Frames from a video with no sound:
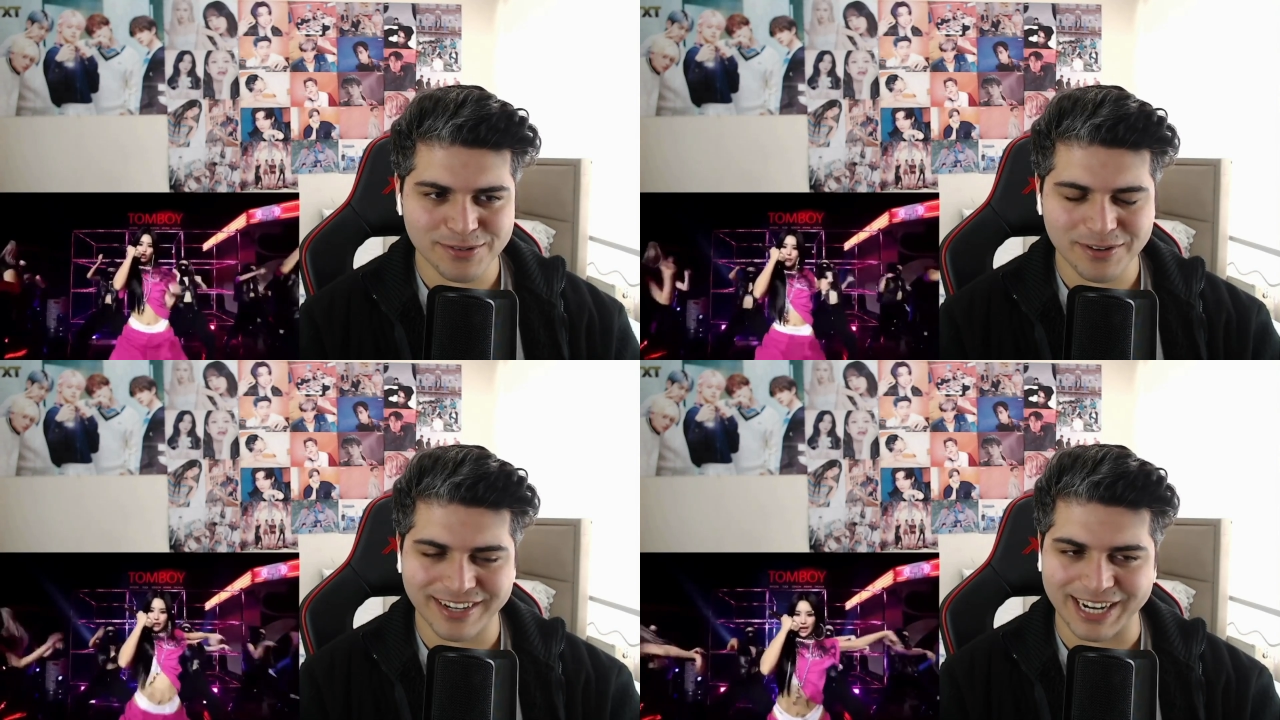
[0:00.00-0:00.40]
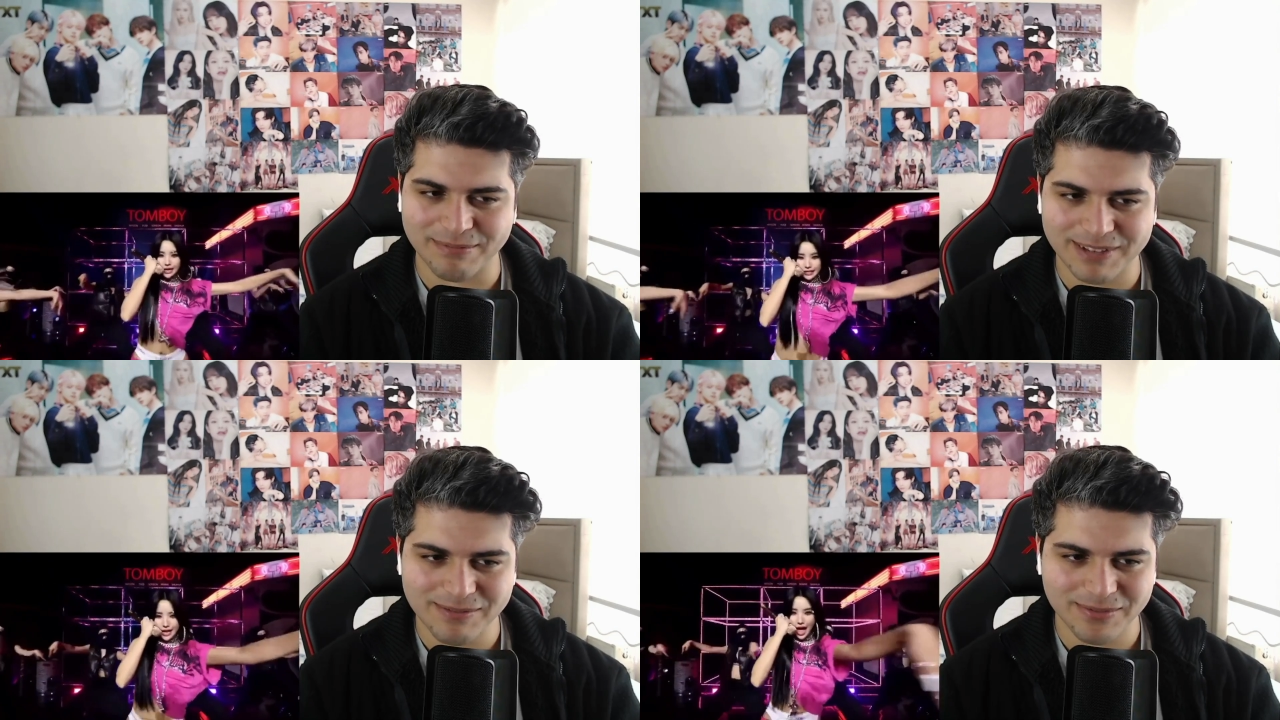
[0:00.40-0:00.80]
çok
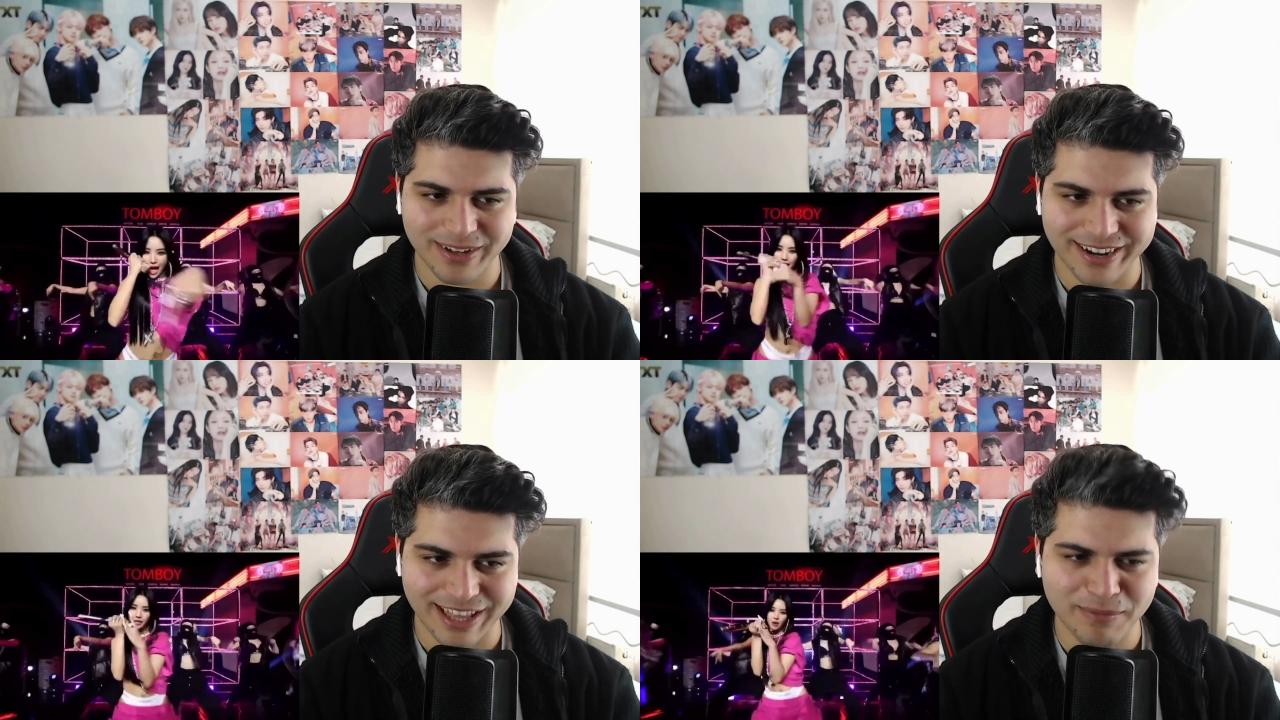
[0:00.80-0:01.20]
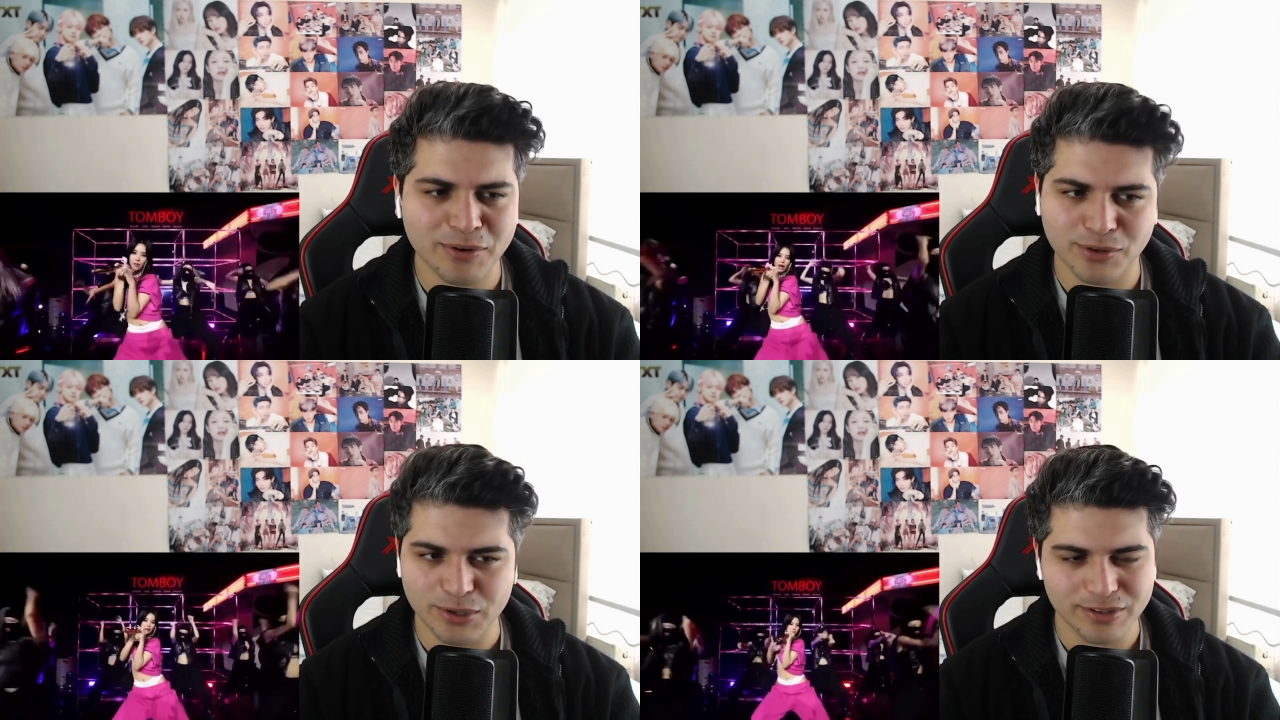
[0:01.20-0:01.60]
garip değil mi bu arada? Ama
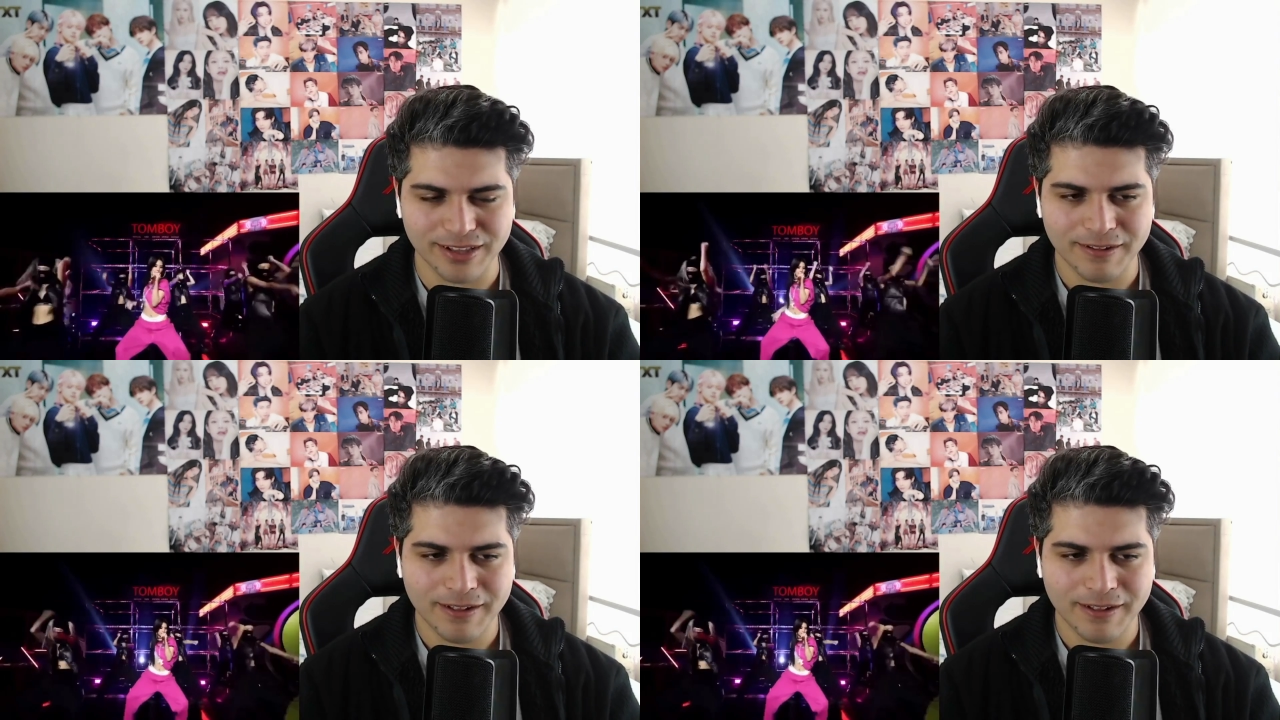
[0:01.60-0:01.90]
cool.